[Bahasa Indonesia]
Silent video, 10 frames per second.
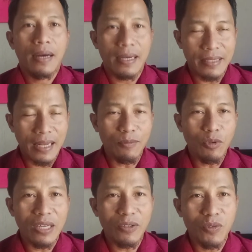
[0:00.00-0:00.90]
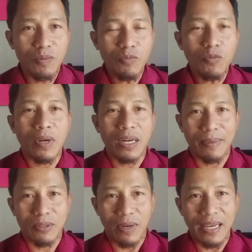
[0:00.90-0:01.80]
Assalamualaikum
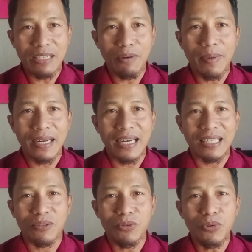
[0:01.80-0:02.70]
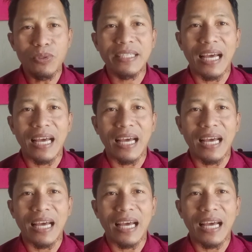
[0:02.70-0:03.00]
warahmatullahi wabarakatuh.